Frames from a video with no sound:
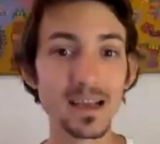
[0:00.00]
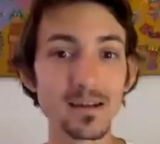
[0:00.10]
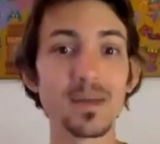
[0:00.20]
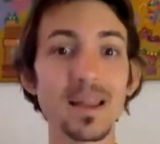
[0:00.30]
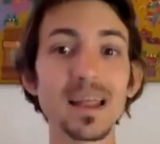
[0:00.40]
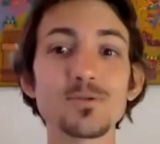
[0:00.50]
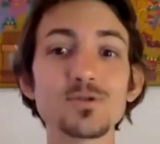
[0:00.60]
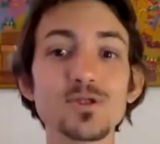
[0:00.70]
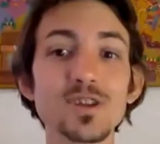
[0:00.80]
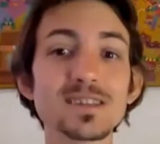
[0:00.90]
maneja,
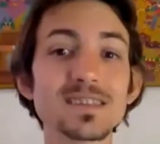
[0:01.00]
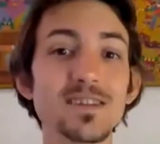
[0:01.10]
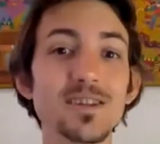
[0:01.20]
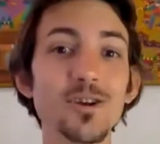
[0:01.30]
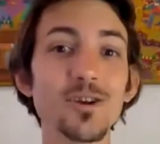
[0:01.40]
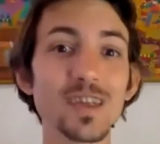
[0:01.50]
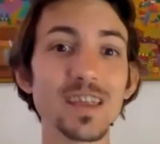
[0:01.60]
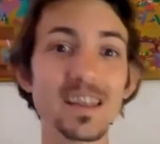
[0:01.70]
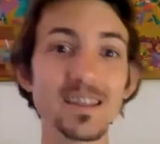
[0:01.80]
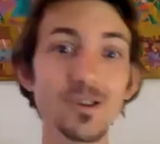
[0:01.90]
funciones
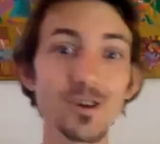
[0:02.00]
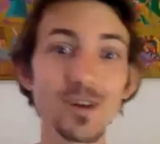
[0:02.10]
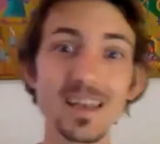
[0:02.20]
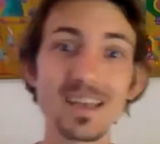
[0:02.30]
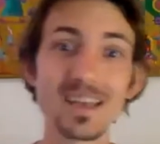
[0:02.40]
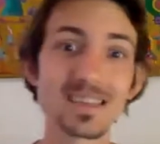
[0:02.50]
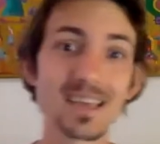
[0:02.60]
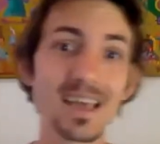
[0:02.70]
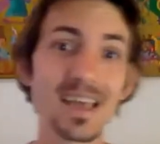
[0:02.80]
endócrinas,